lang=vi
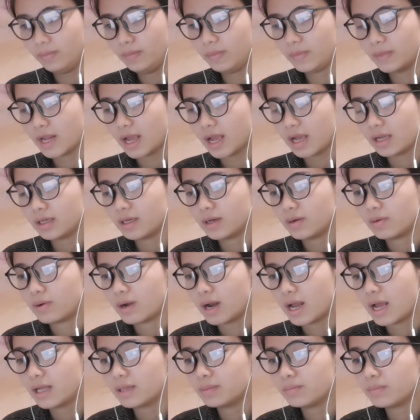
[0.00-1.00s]
nạ hiểu
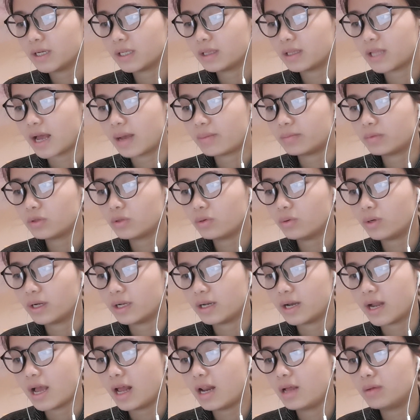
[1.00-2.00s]
lan 18 tuổi
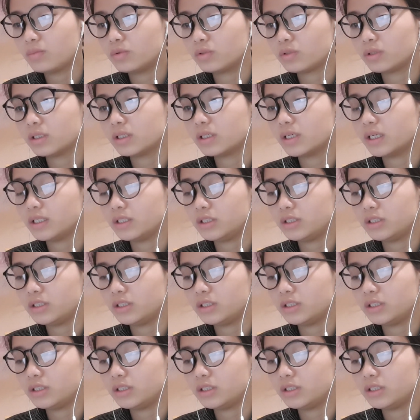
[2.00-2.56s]
đã là một người